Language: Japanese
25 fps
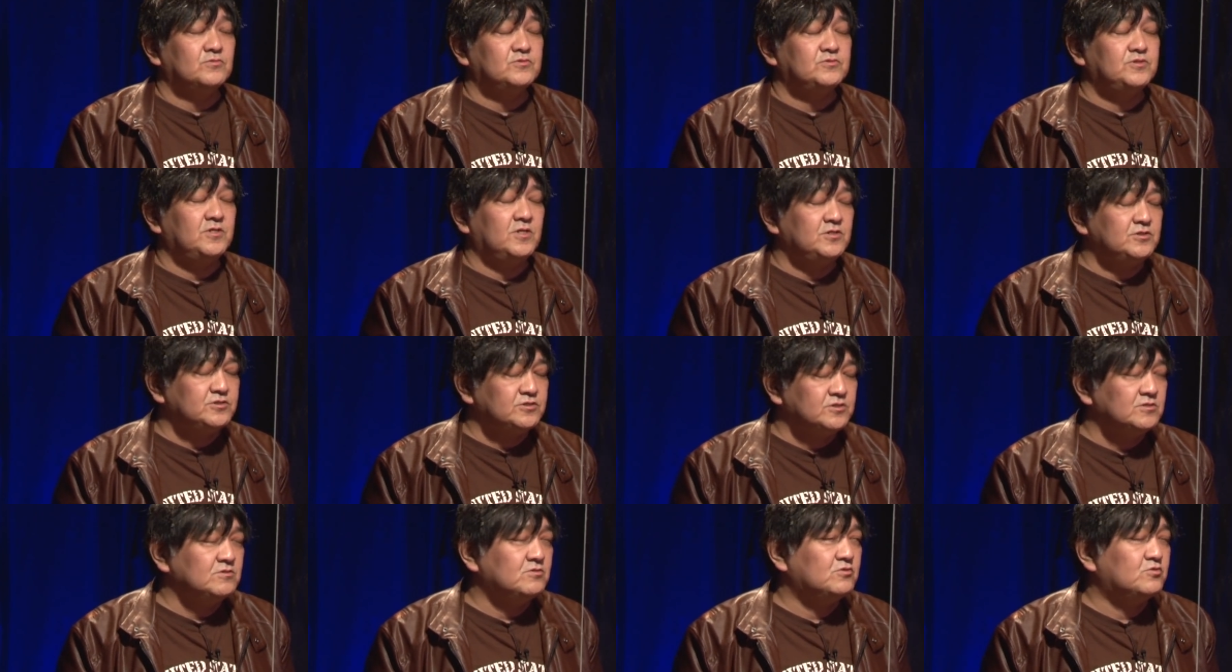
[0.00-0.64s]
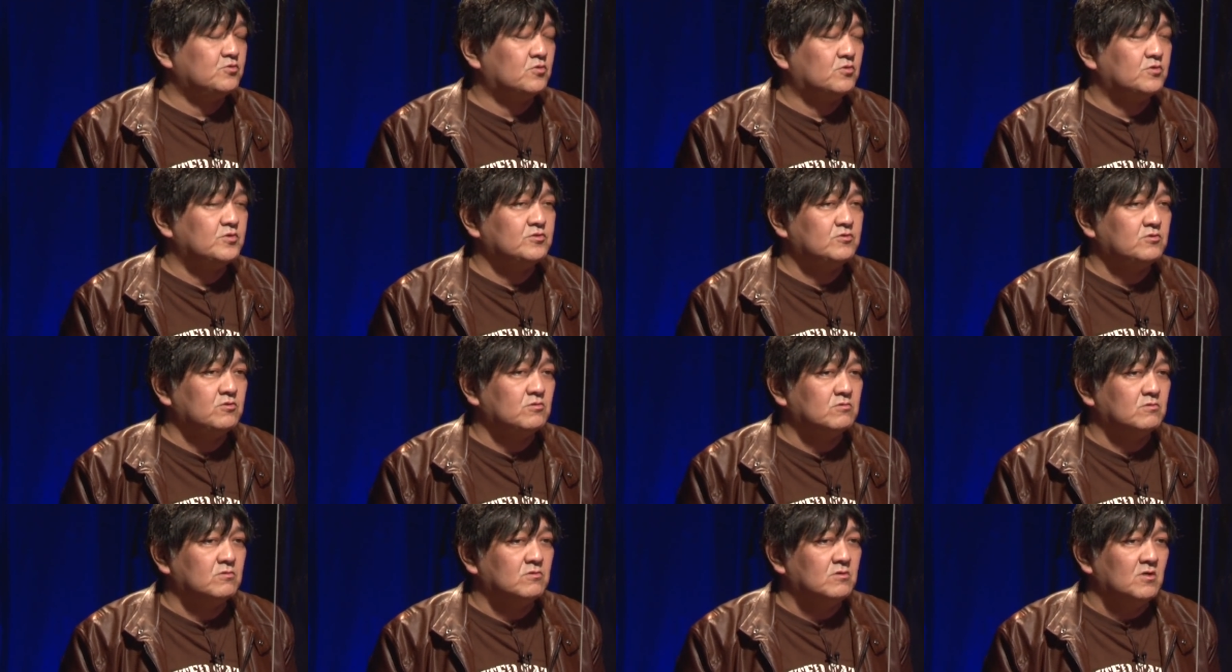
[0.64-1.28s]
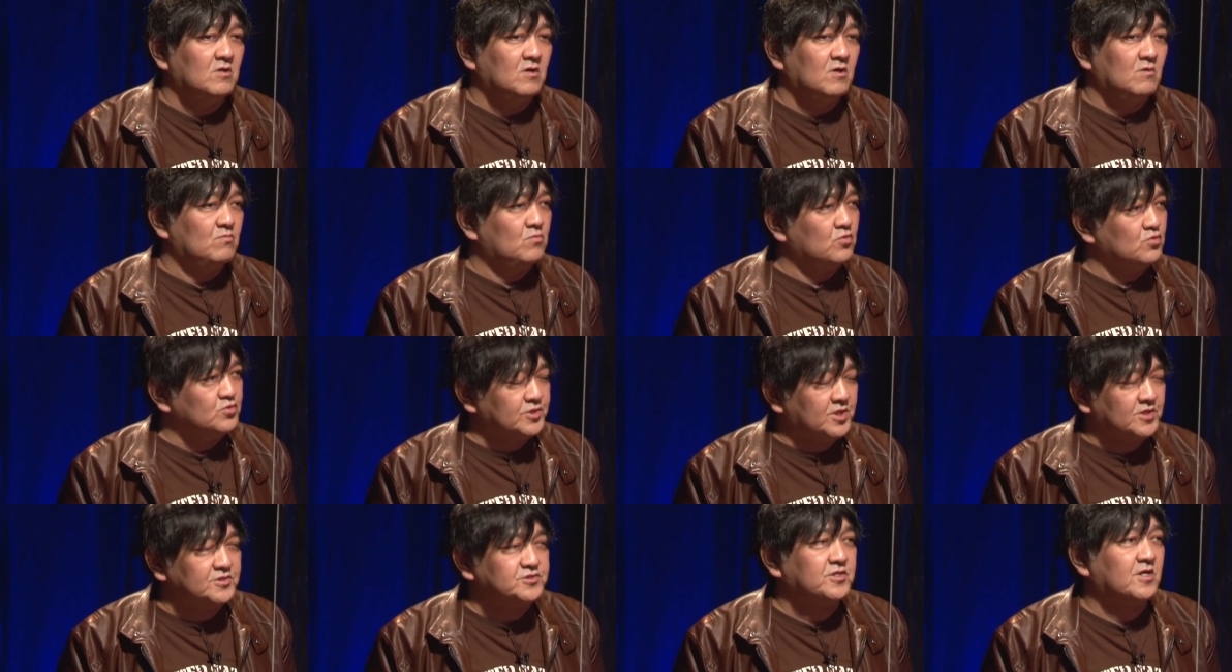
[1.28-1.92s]
全身黒いと
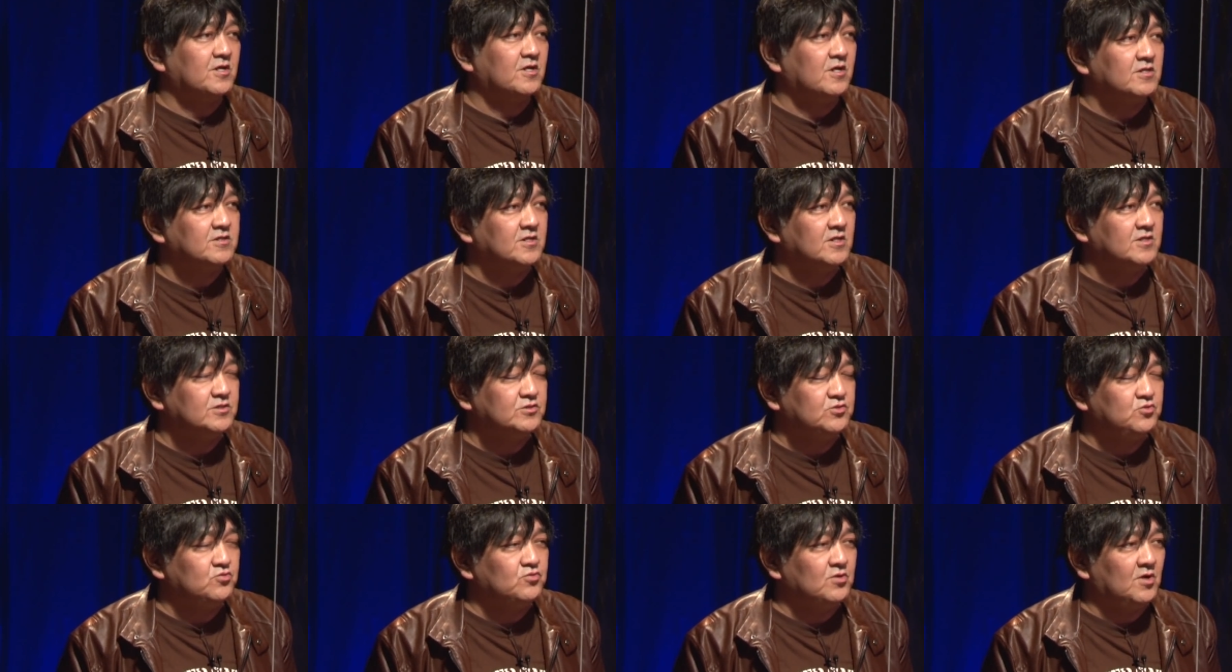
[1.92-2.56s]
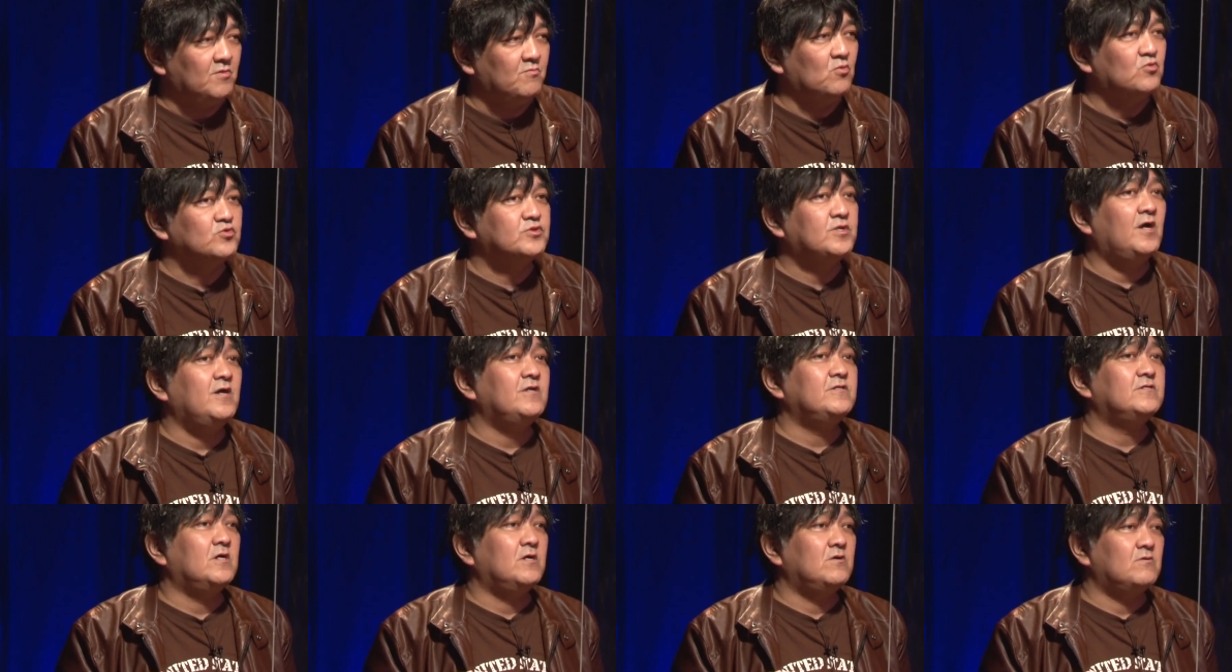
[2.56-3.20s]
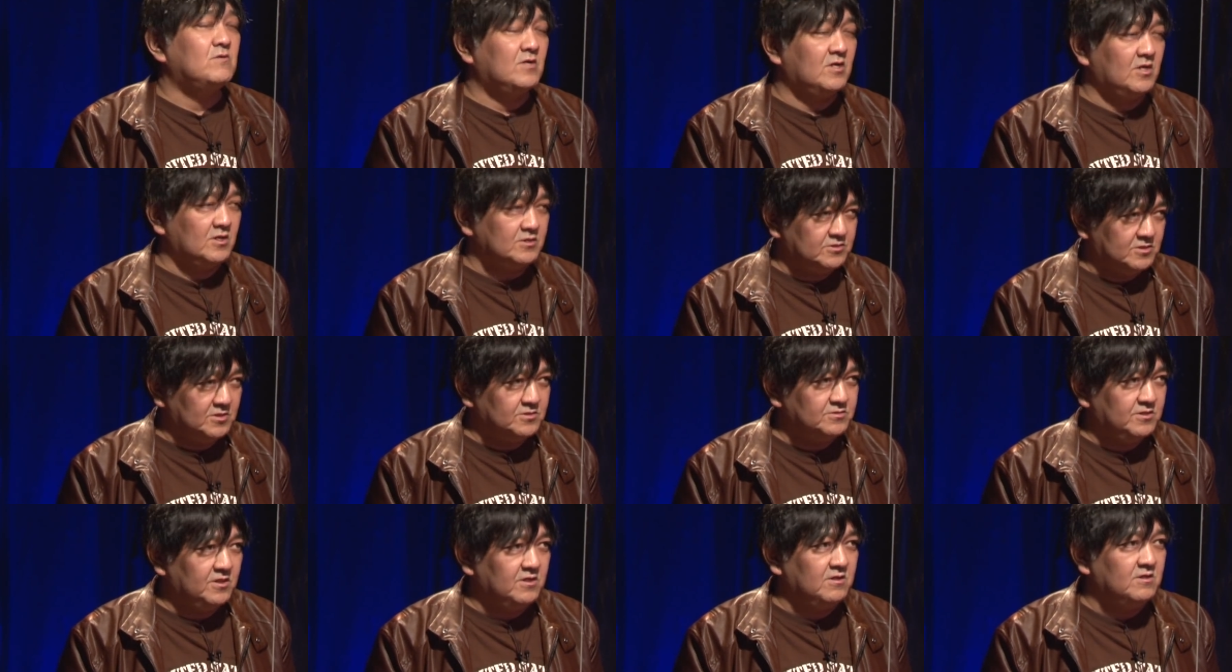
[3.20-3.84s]
もう助からないっていうのがもう大体分かっ
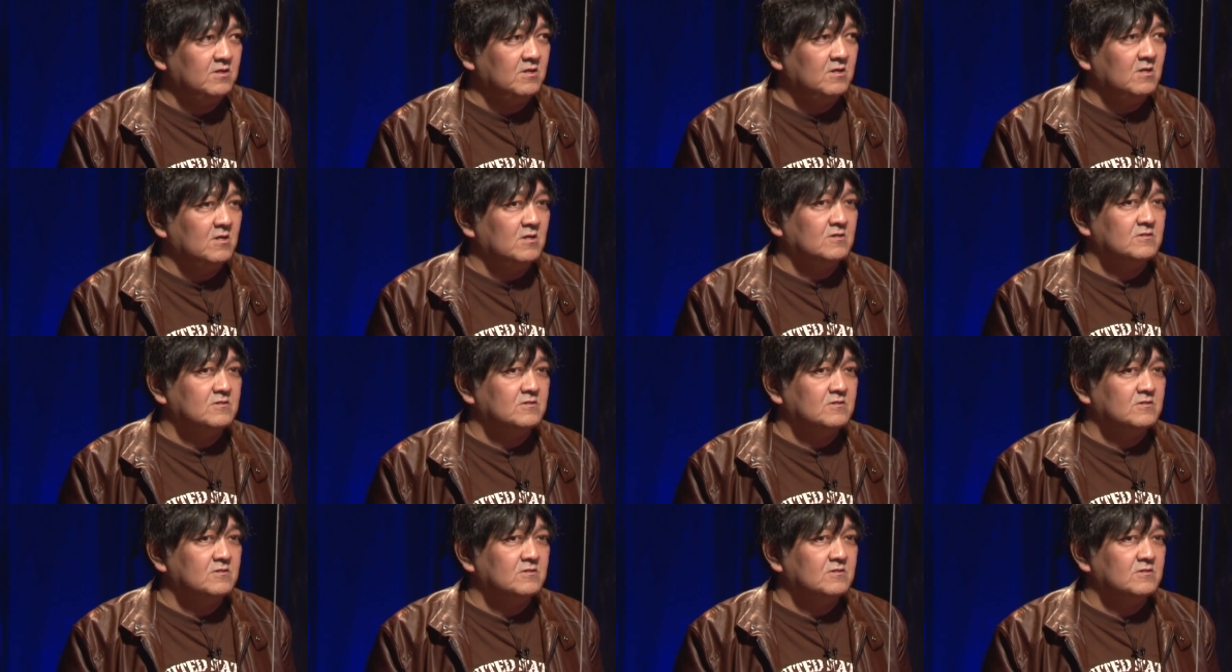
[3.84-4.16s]
てて、